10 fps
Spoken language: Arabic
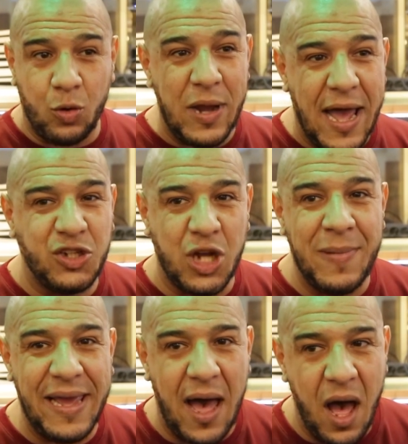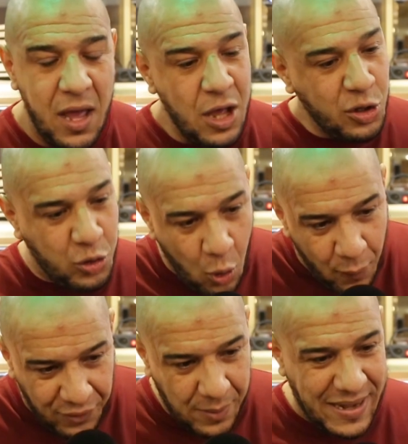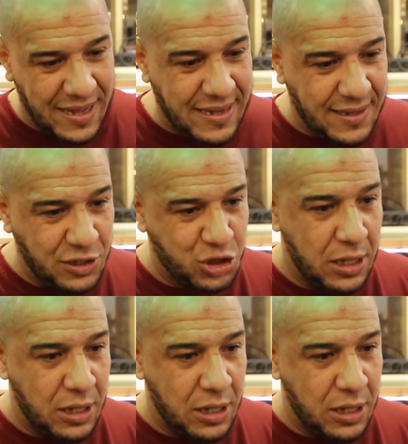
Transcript: كل حاجه مليحه تعوم في البلاد هذه ان